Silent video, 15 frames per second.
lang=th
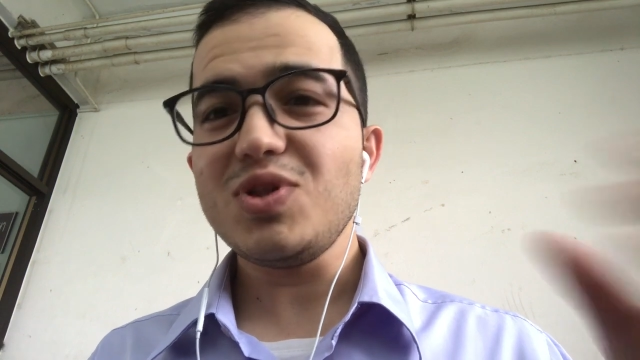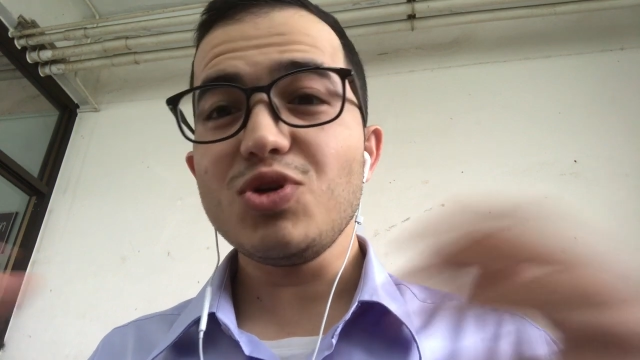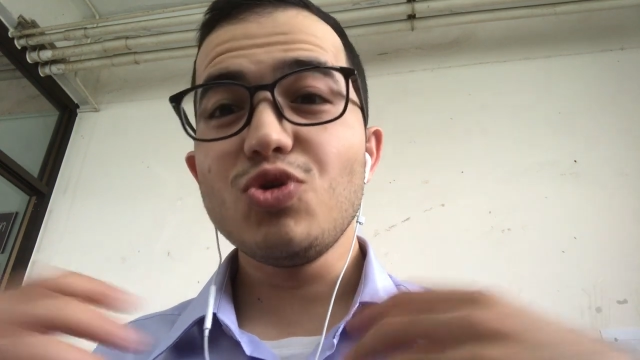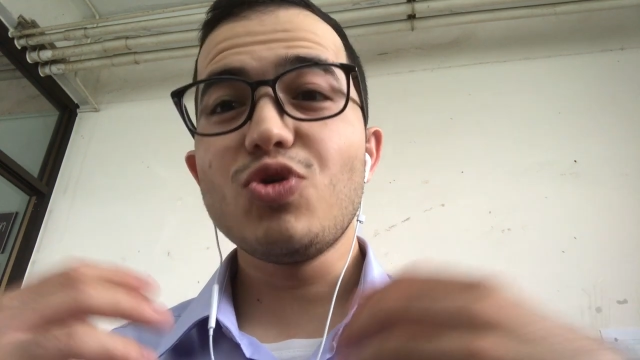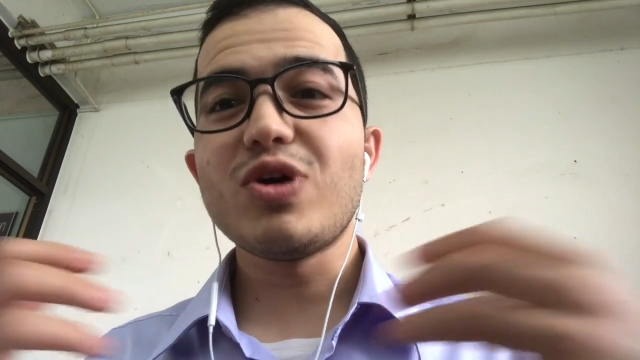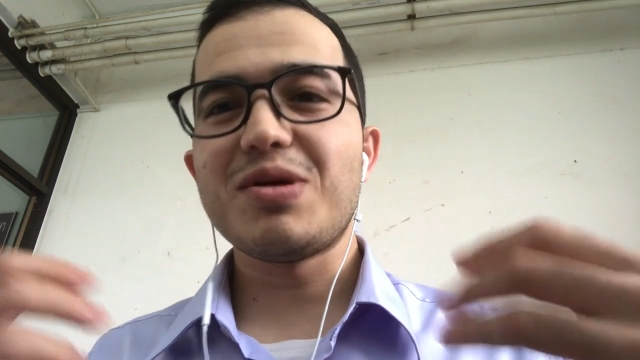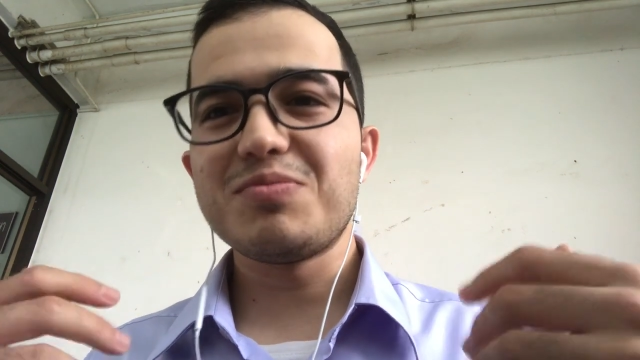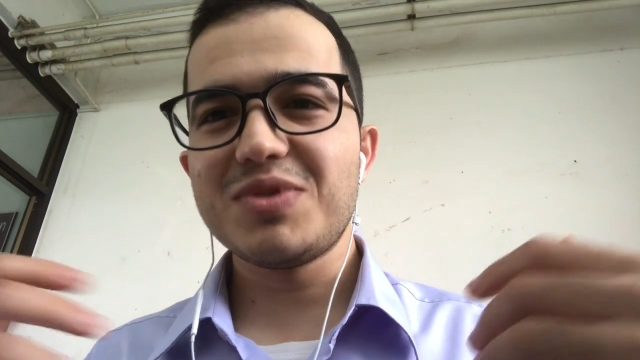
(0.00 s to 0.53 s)
ค
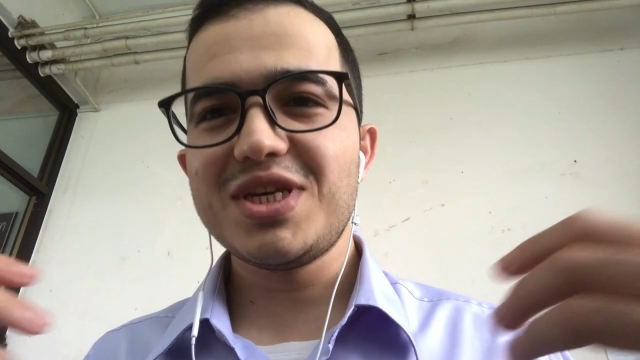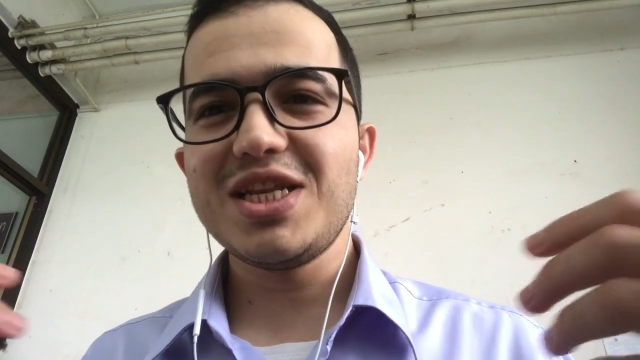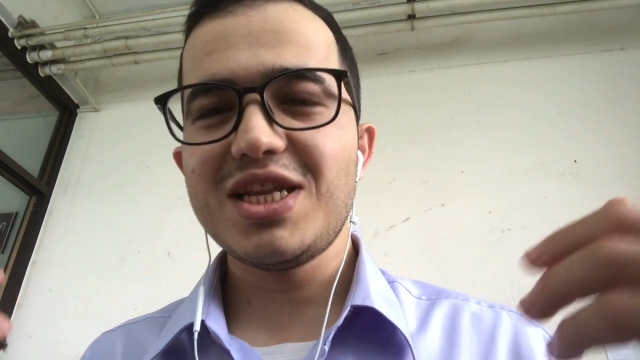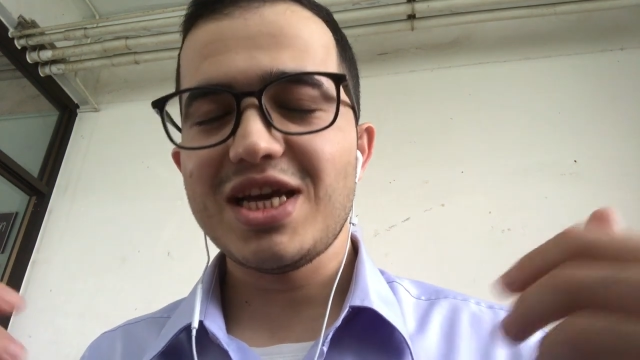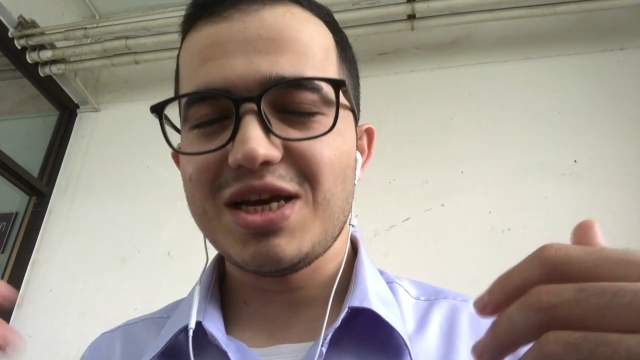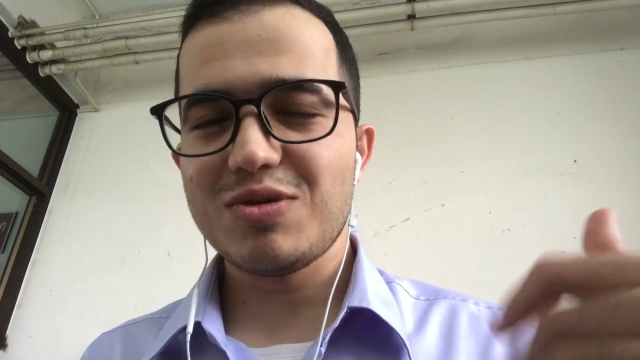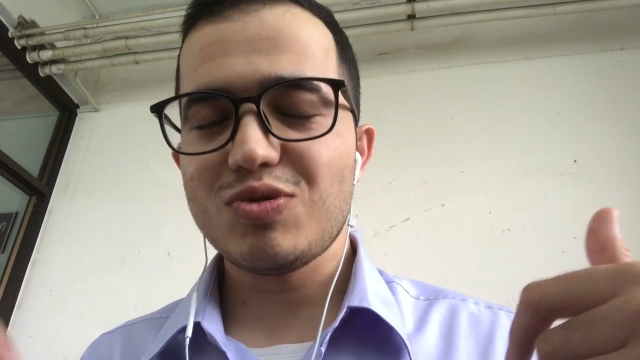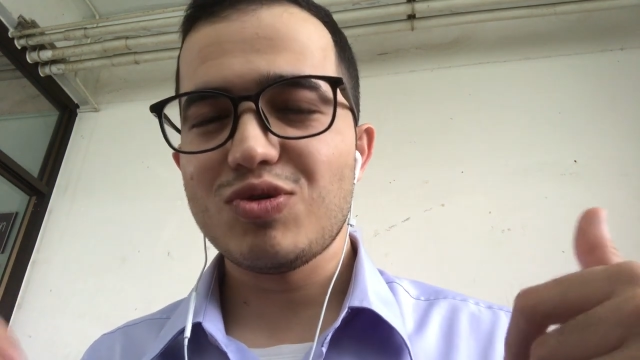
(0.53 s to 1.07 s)
วามคิด
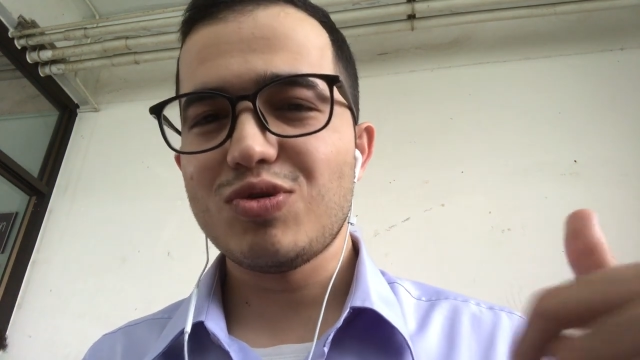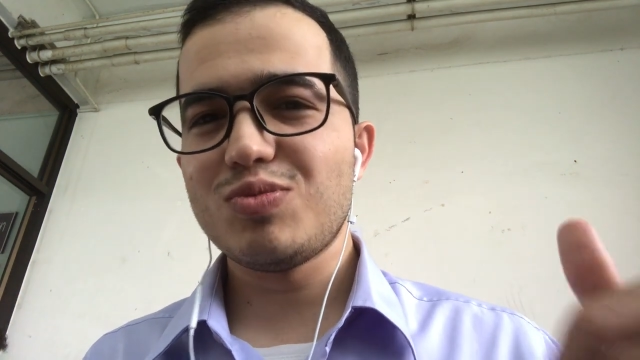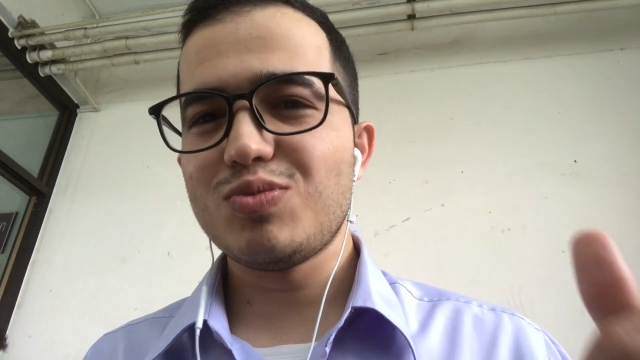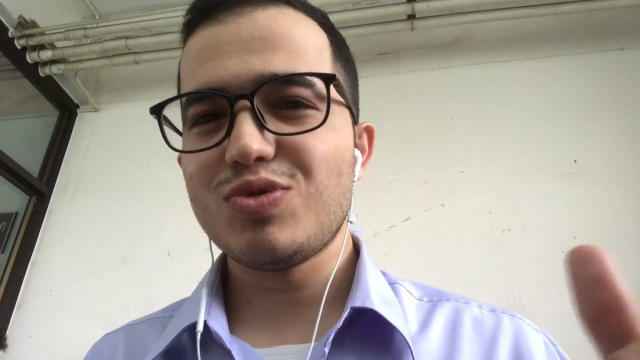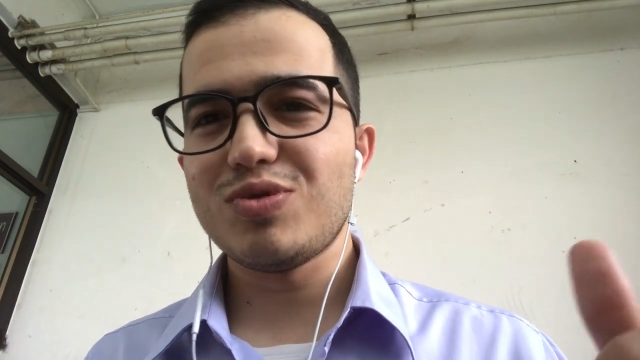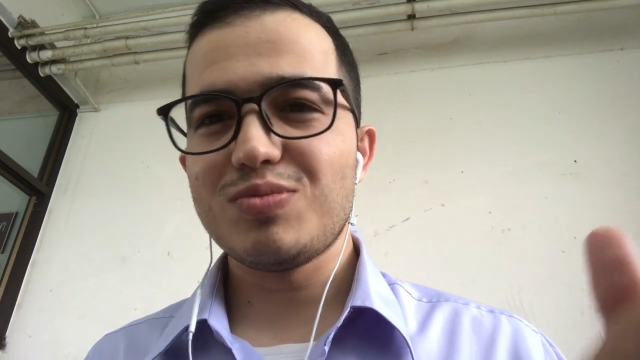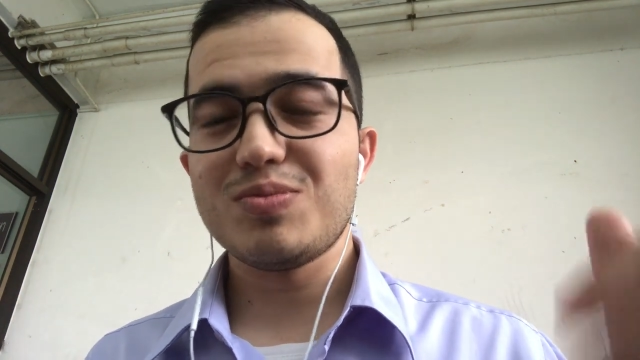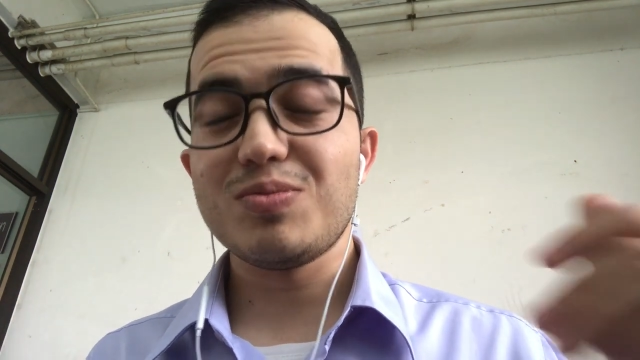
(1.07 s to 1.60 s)
เห็นของผ
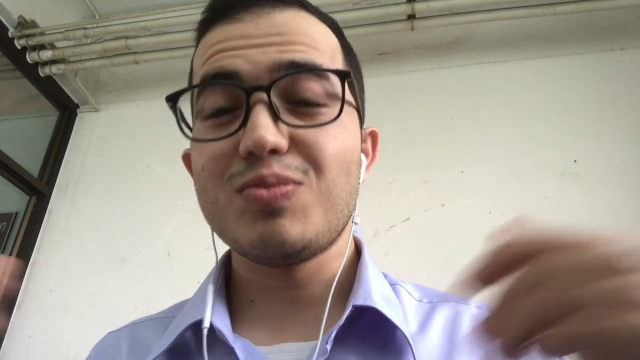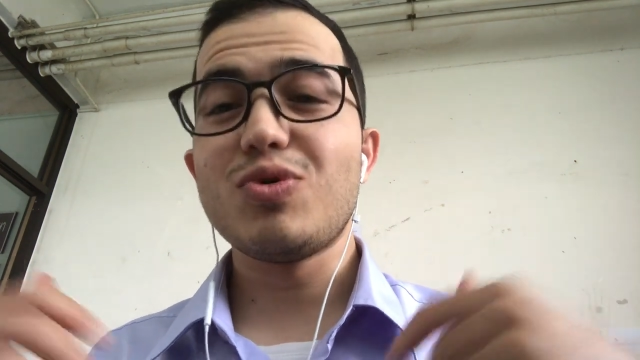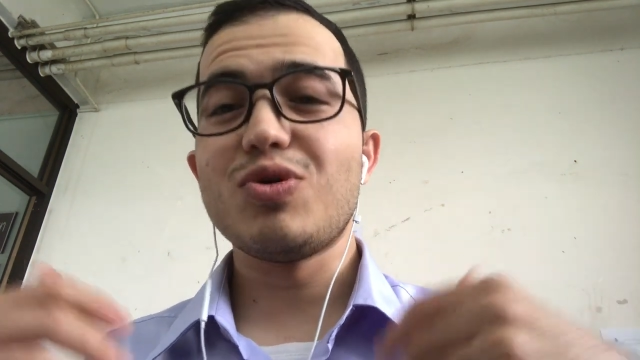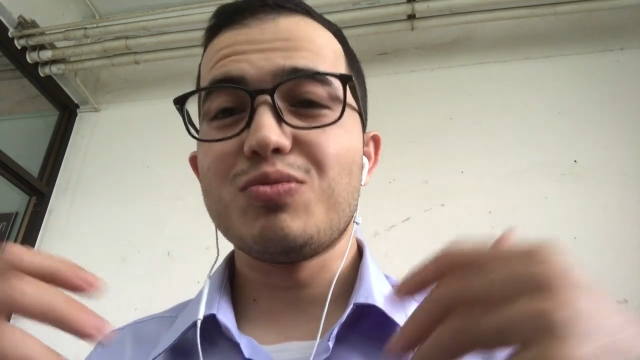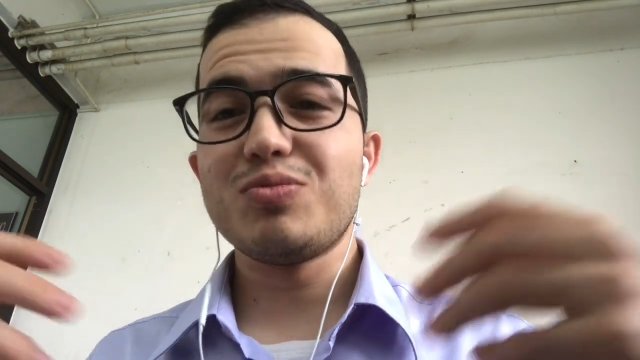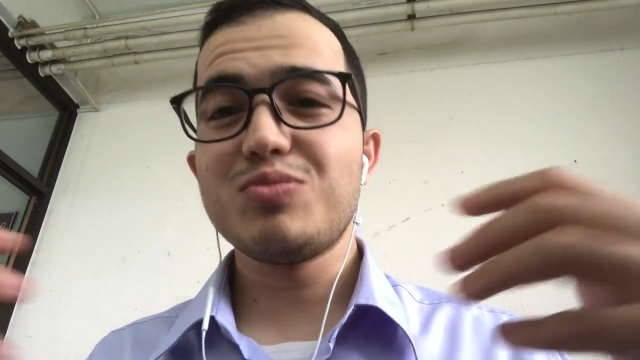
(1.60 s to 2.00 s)
มผม